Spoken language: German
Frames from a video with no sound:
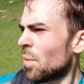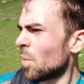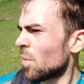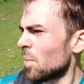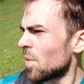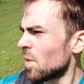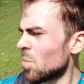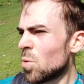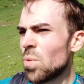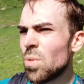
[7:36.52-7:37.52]
55
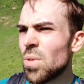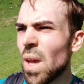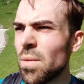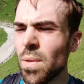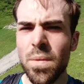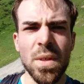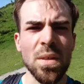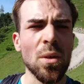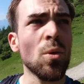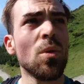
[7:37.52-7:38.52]
Minuten und
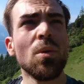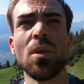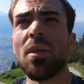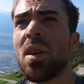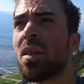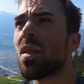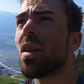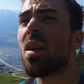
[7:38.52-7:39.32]
53 Sekunden unterwegs.